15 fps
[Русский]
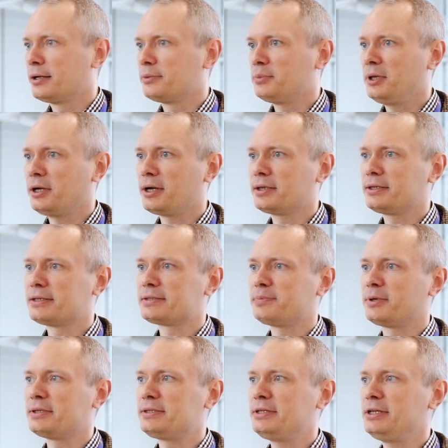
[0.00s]
Мне как-то
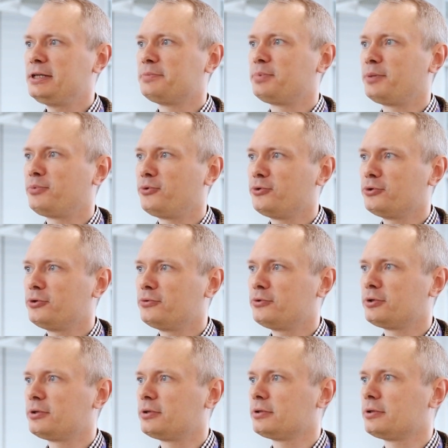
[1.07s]
спросили по поводу,
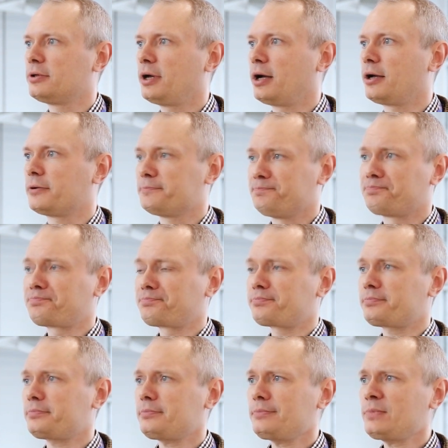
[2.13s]
вот э, как
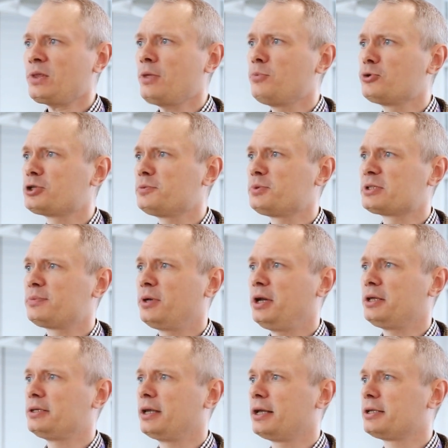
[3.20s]
можно
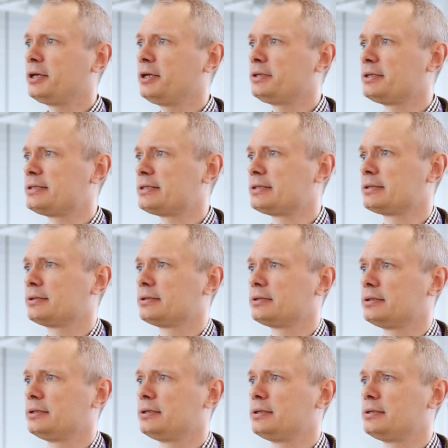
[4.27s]
посмотреть на открытость
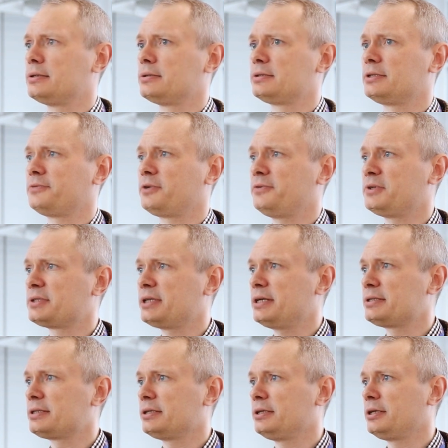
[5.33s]
э,
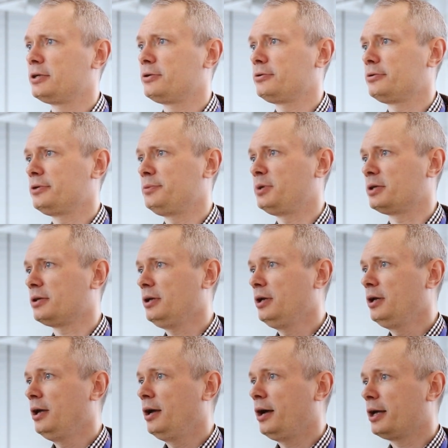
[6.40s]
цифровизации. Я говорю, ребят,
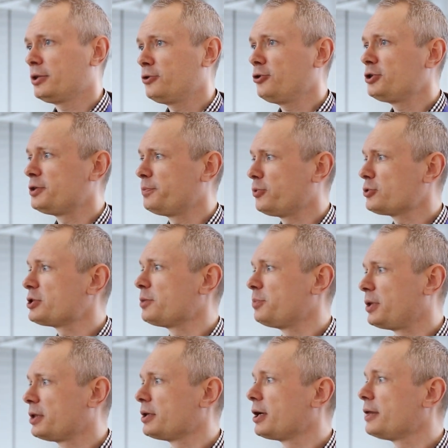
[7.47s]
откройте просто
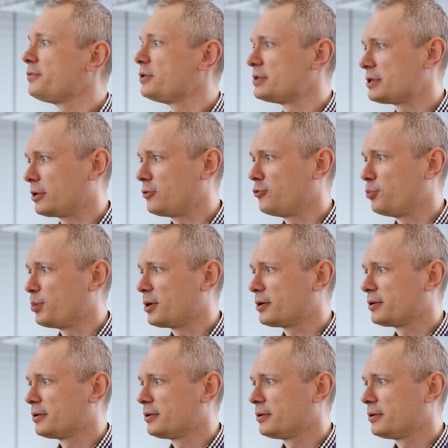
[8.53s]
план график закупок.